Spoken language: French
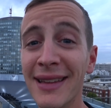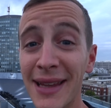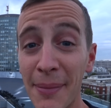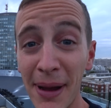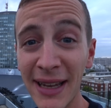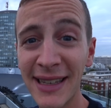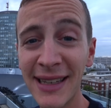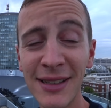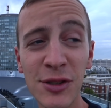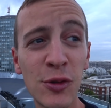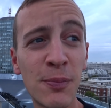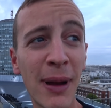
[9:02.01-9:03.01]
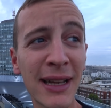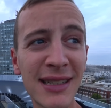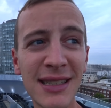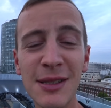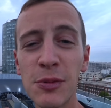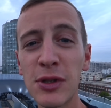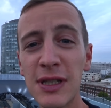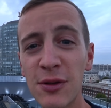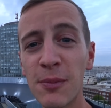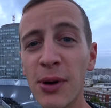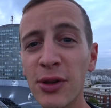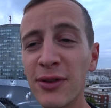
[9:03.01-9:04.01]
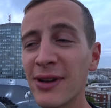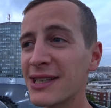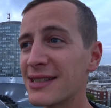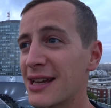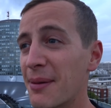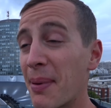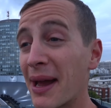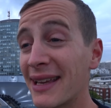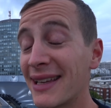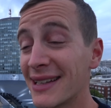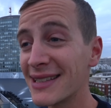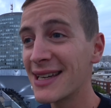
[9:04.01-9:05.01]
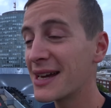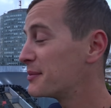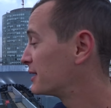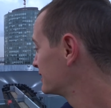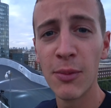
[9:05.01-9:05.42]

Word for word: d'un parking du parc des expositions Porte de Versailles, Paris 15e.